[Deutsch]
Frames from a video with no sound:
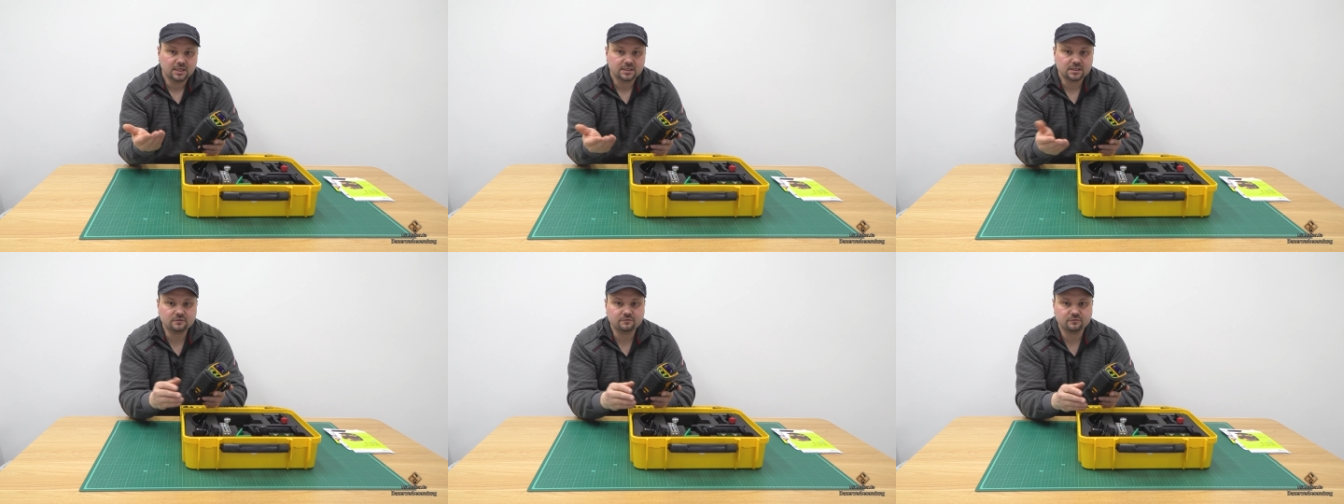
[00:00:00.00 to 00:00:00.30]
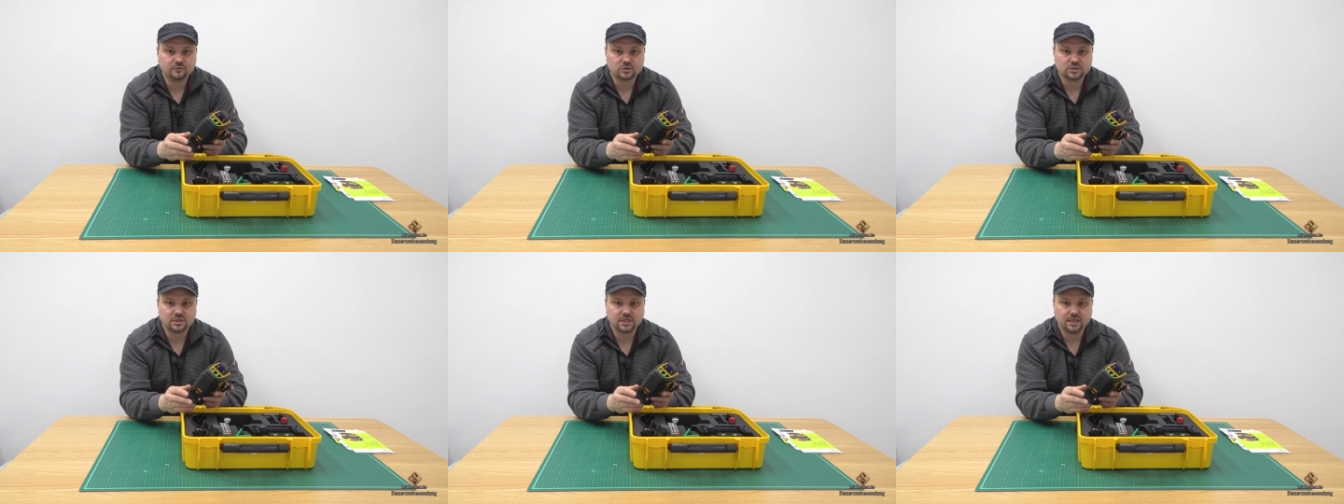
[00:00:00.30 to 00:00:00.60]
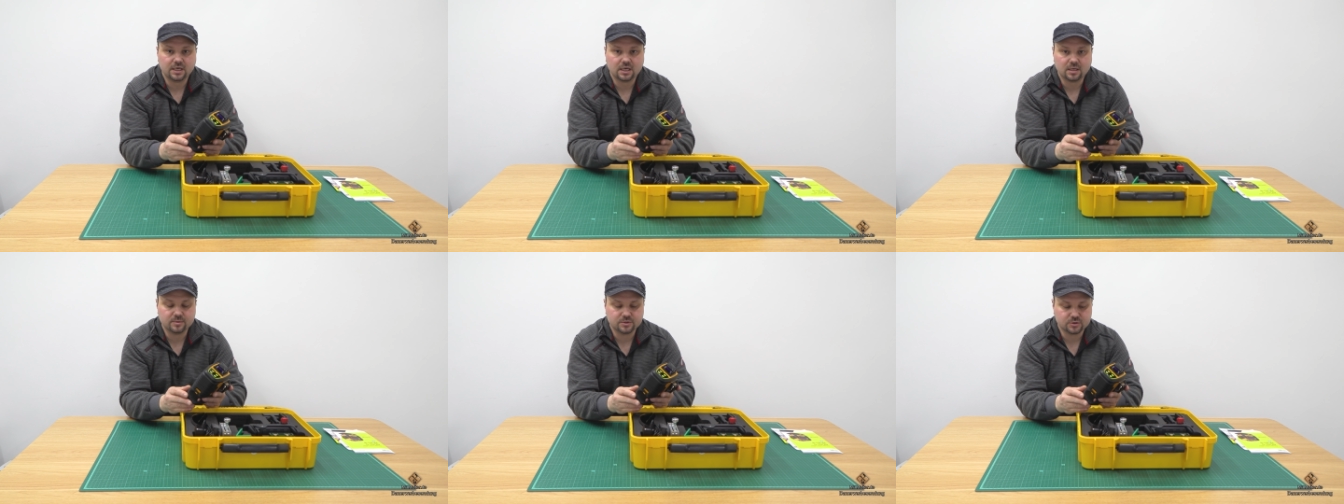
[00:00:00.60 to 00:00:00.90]
Den
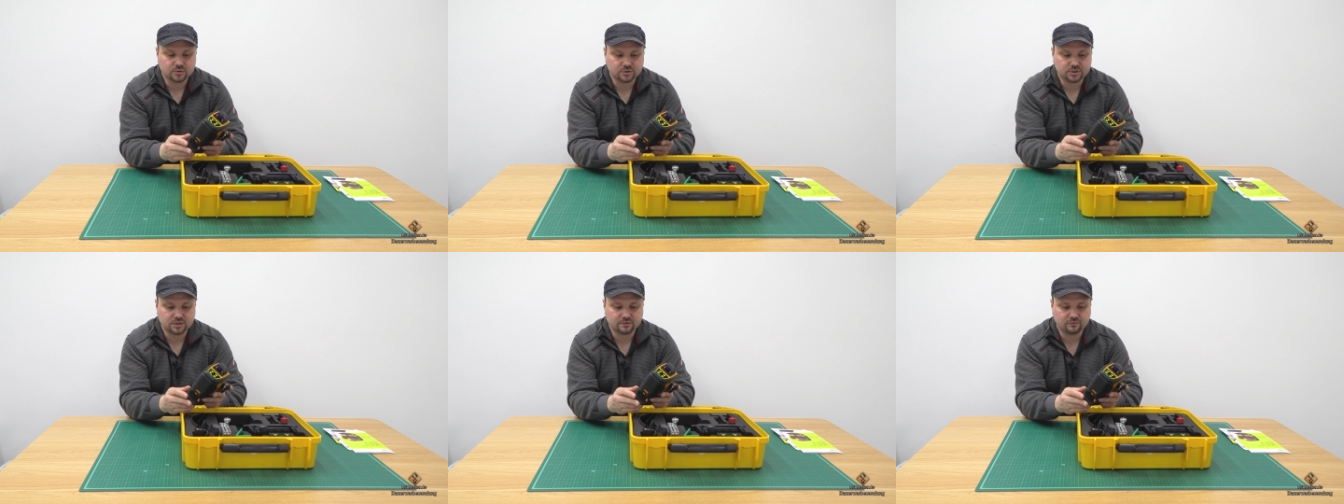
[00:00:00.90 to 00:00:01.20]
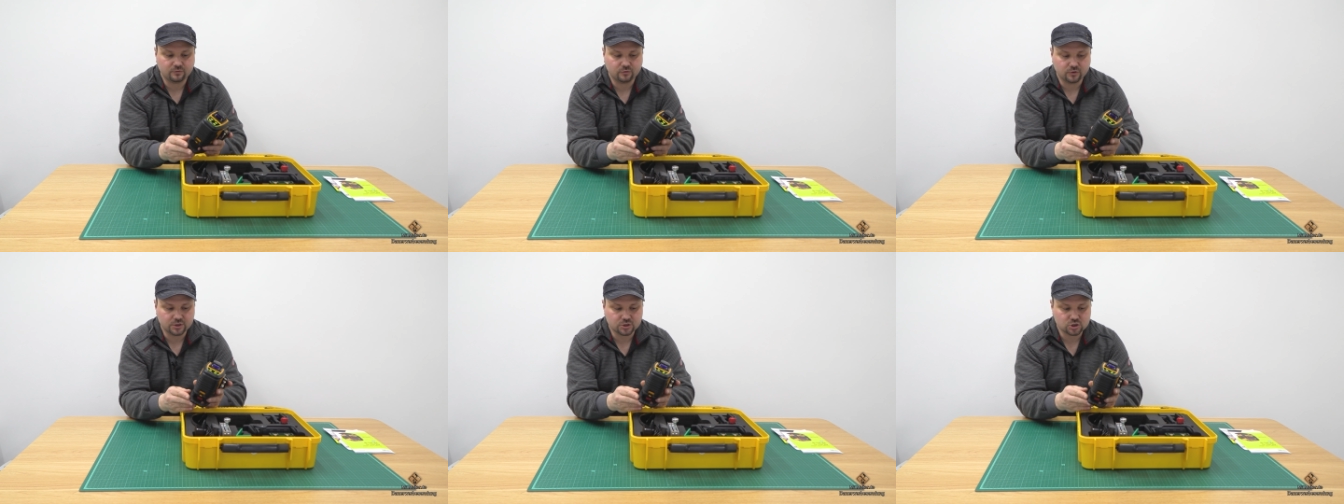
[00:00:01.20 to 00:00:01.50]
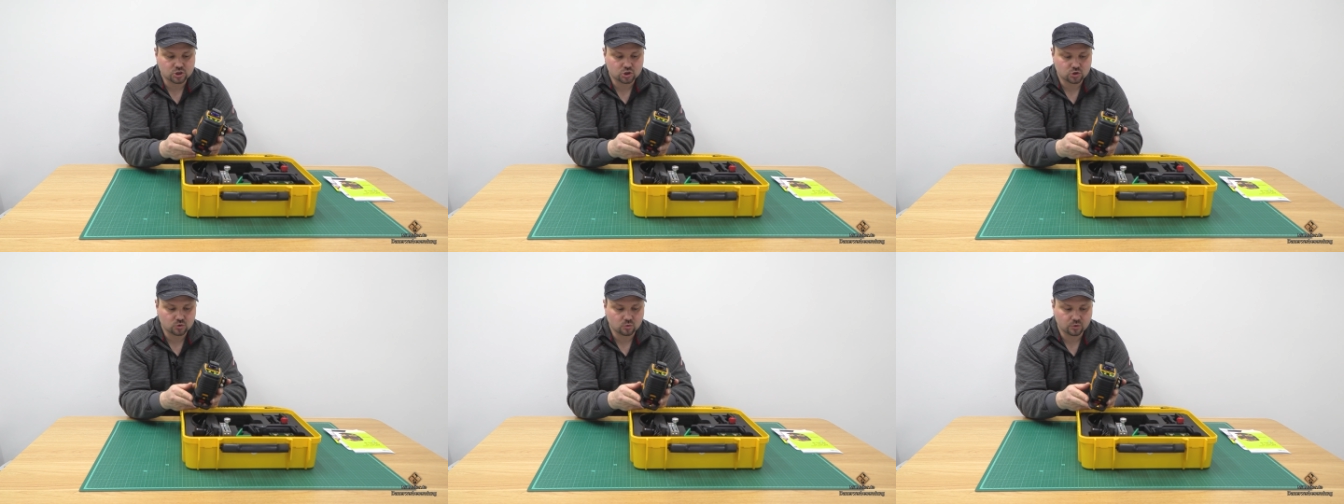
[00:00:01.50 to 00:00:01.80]
Vorteil habe ich euch ja
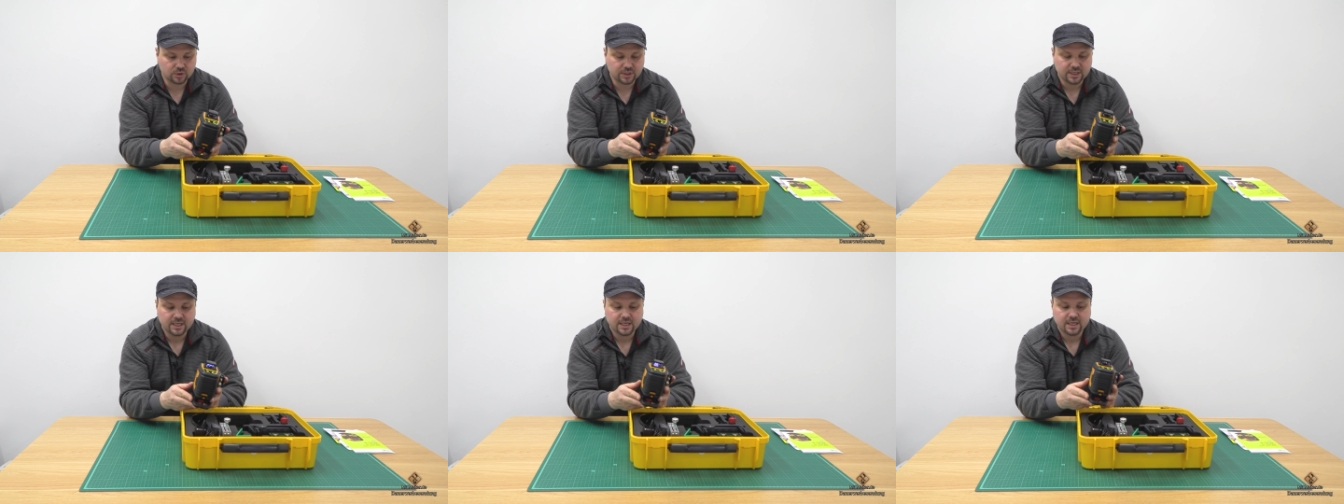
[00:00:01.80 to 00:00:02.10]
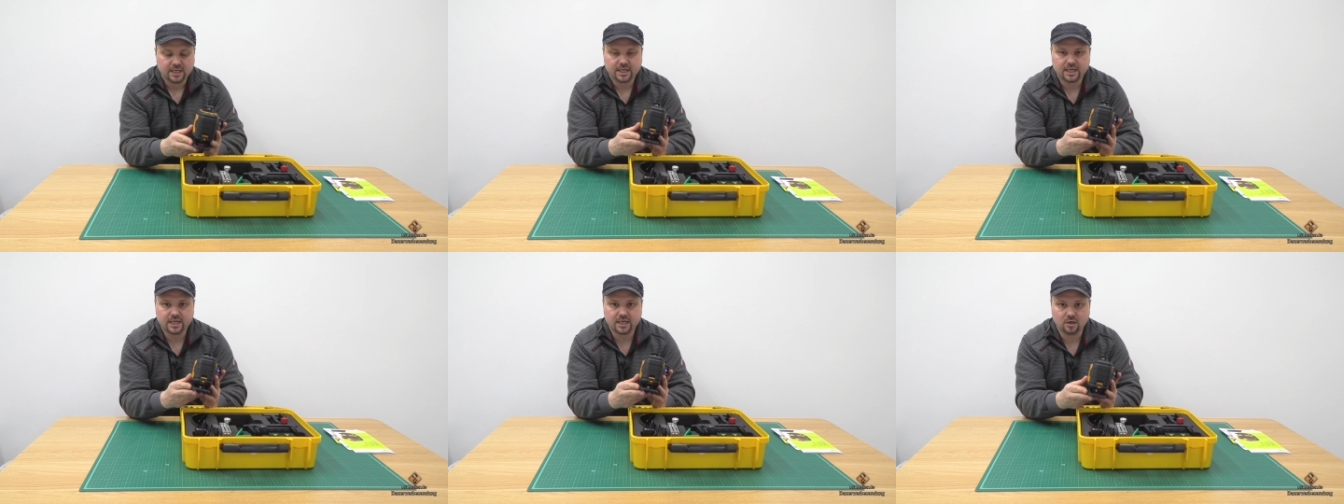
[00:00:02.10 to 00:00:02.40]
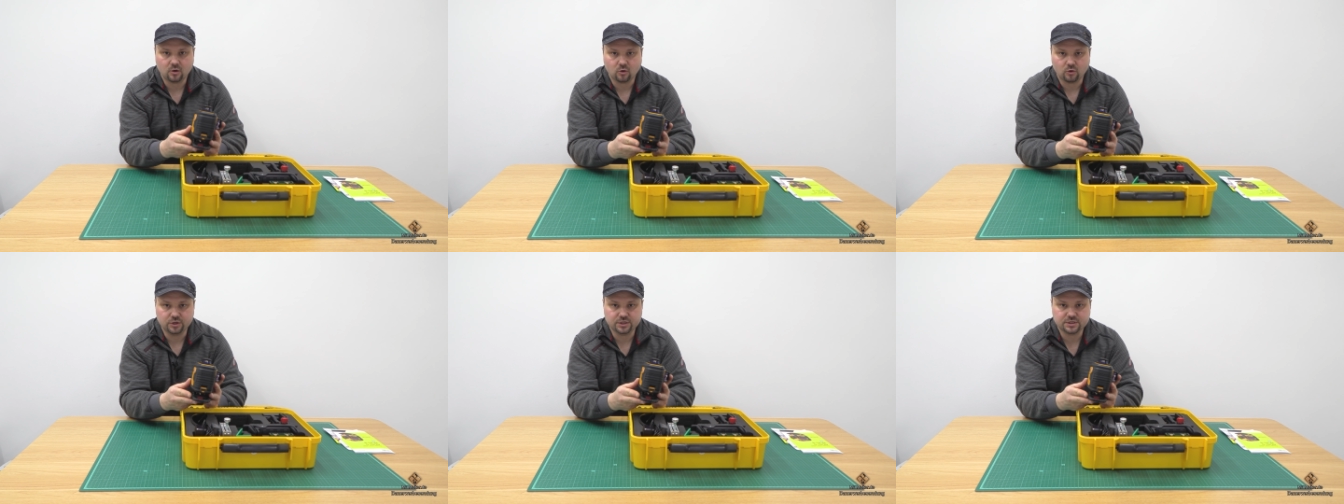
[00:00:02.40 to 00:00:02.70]
vorhin schon
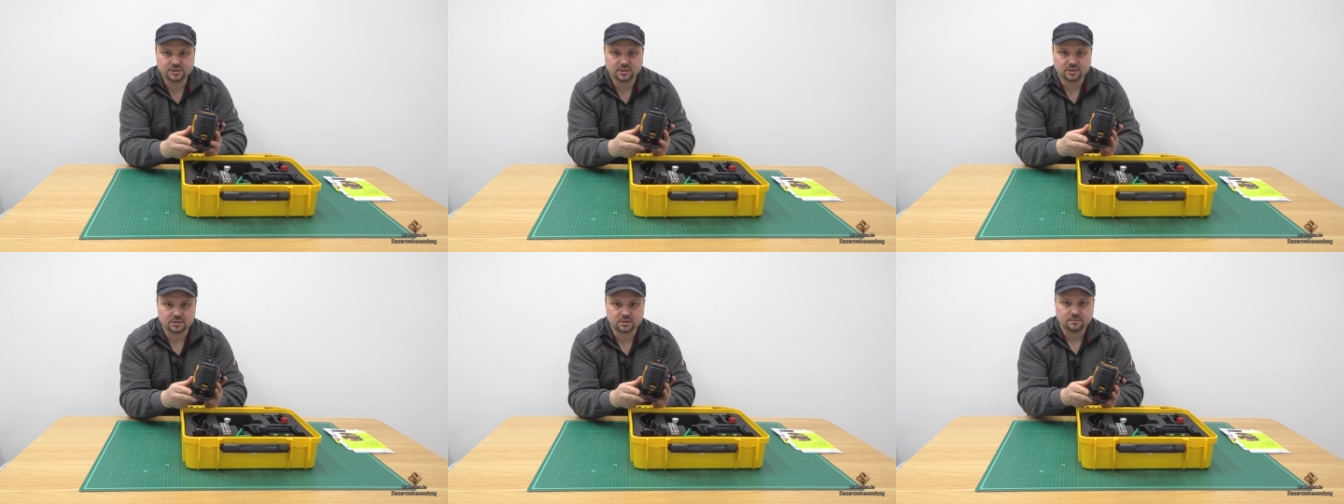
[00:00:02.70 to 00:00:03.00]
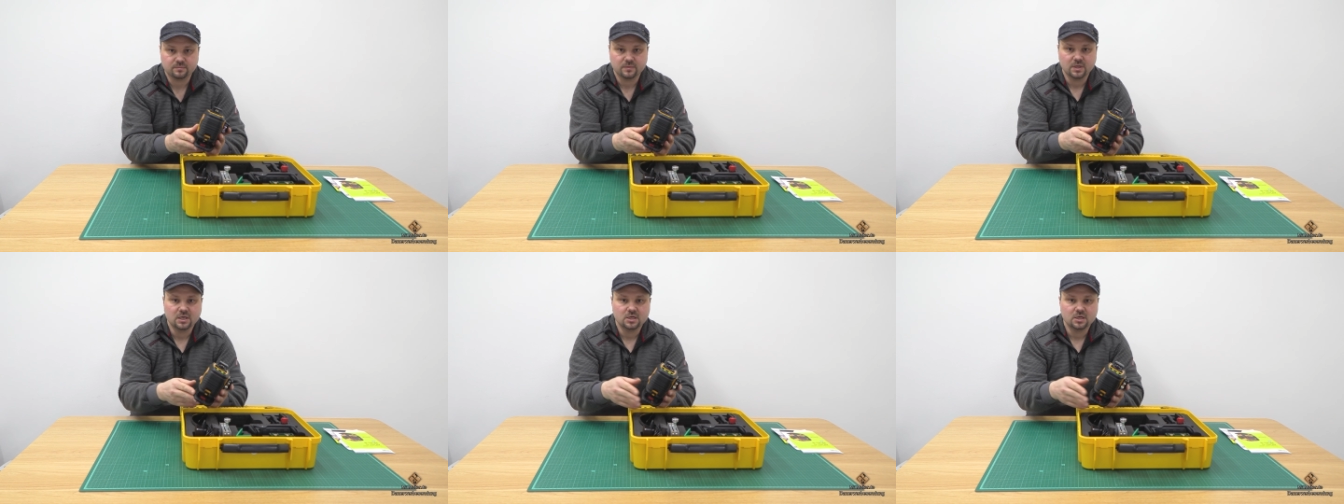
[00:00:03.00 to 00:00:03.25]
erläutert.